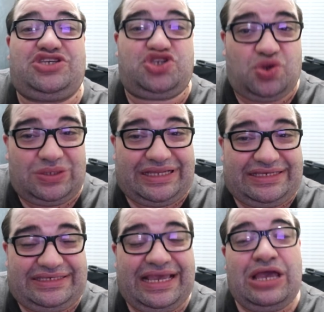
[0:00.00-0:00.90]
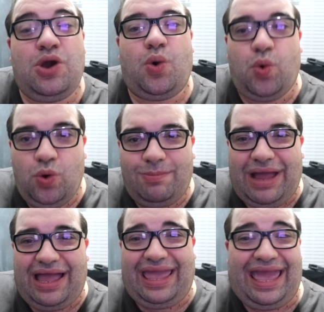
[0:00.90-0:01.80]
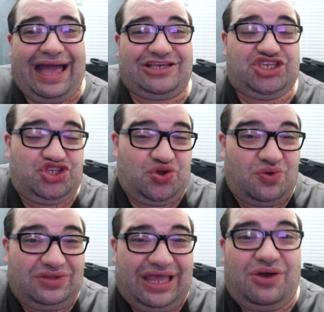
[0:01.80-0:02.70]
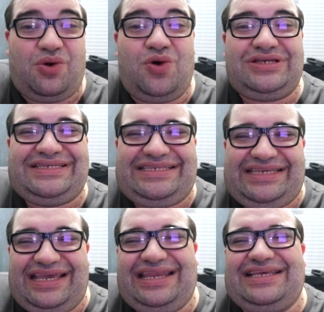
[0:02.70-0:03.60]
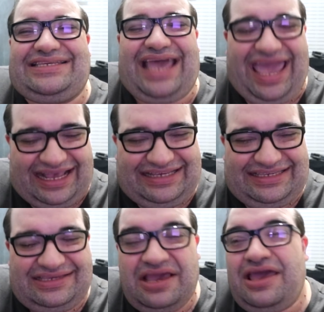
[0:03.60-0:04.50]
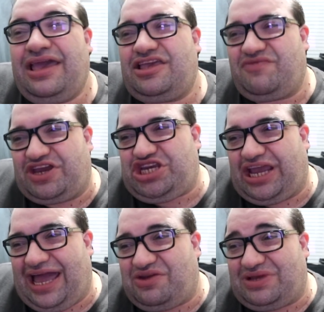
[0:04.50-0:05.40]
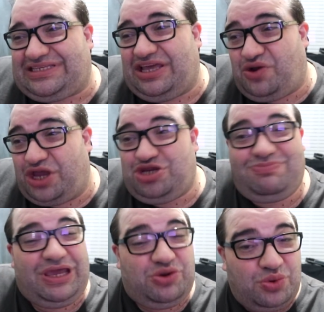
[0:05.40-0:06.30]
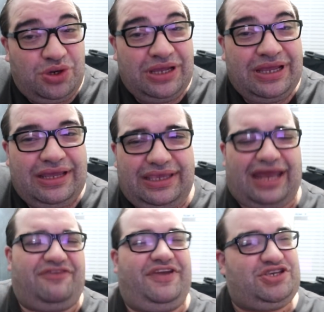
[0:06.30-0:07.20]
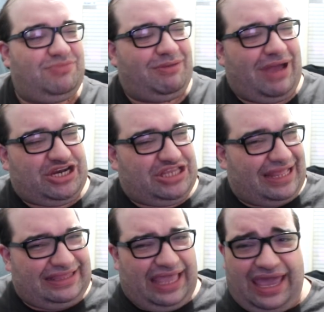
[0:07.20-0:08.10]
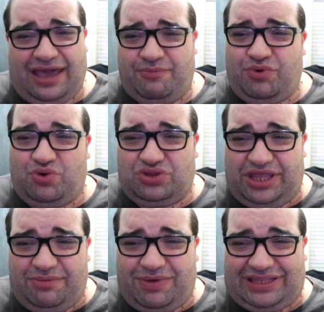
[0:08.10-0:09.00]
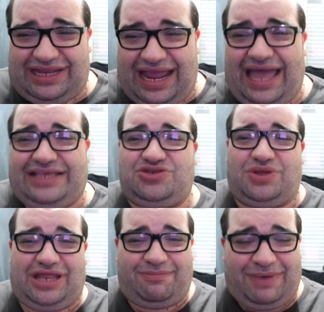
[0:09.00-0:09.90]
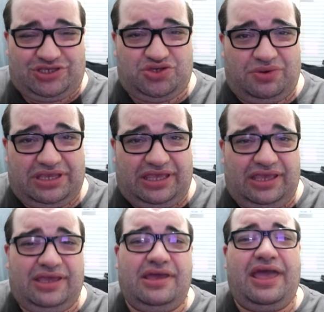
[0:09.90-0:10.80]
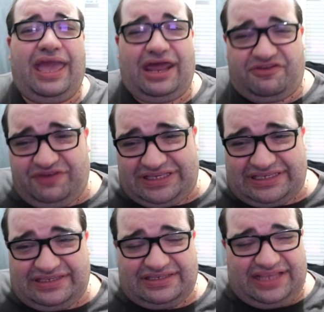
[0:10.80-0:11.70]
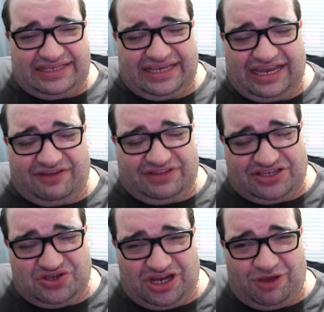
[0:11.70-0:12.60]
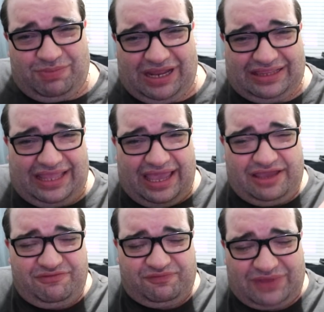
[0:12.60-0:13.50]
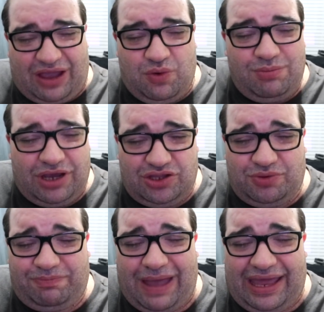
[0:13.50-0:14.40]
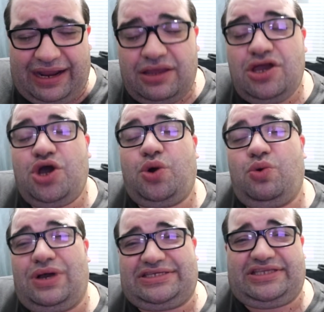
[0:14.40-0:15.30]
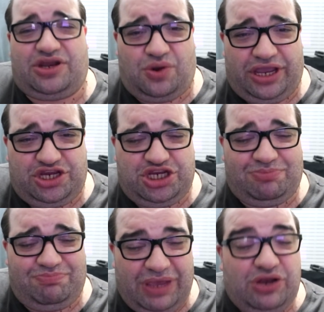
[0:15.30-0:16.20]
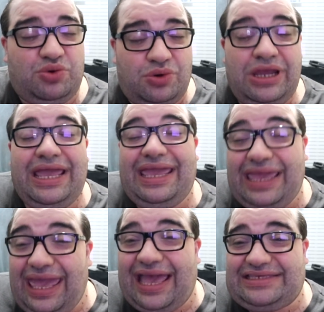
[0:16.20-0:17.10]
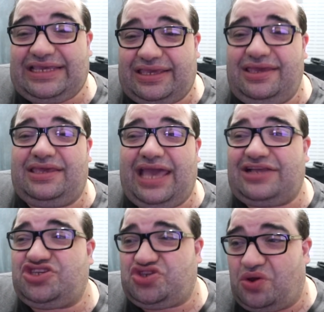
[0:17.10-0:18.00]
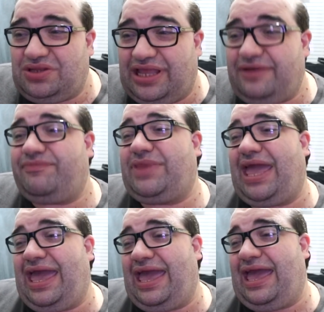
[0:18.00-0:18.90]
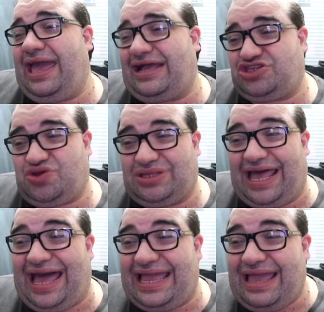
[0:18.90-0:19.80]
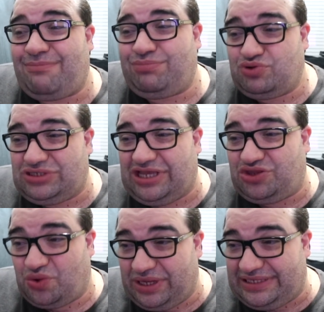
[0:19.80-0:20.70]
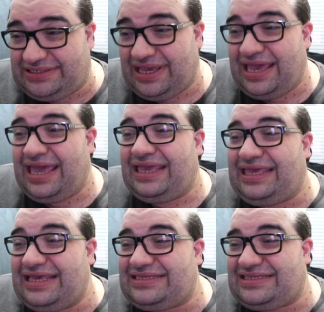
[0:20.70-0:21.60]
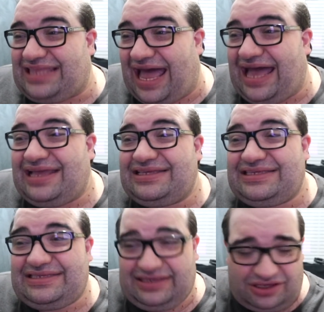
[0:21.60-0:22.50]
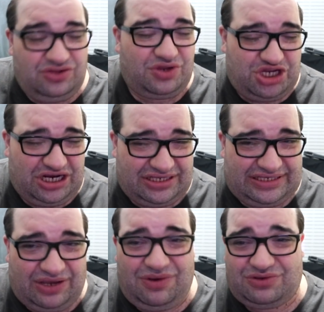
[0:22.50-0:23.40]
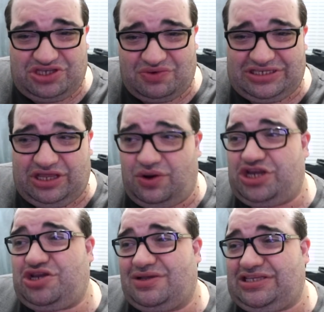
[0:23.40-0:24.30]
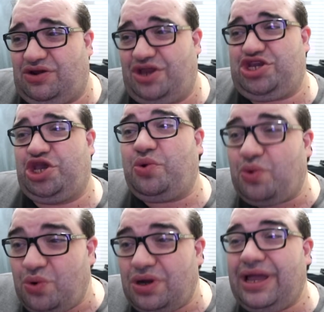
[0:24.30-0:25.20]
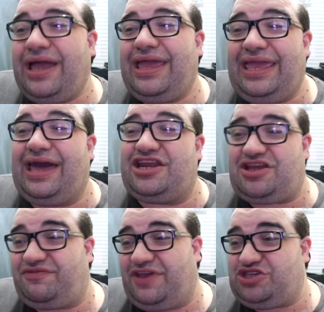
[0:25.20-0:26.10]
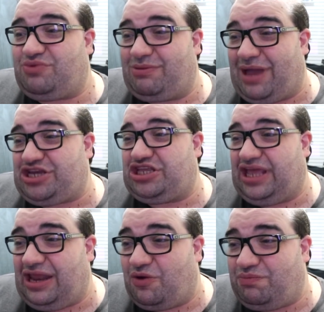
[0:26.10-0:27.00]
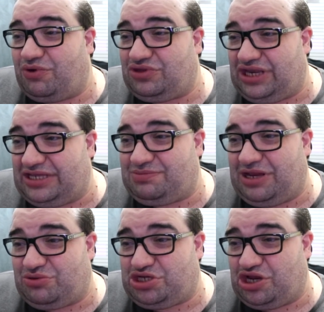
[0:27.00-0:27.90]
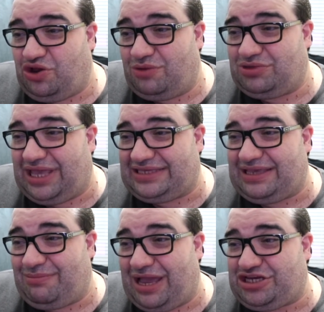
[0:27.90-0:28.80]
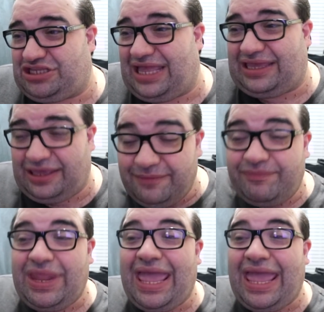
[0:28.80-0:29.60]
sondas. Uma é a sonda Osiris-Rex, que vai chegar no asteroide Bennu que ela fez uma imagem da Terra pouco tempo atrás, quando ela passou aqui, ela fez assistência gravitacional pela Terra e está arrumando para o asteroide Bennu. E essa aqui que é a sonda é, a sonda Hayabusa 2, que está indo em direção ao seu asteroide, que é o asteroide Ryugu, e ela já fez uma imagem dele a 1,3 milhão de quilômetros, que é essa imagem que está aqui.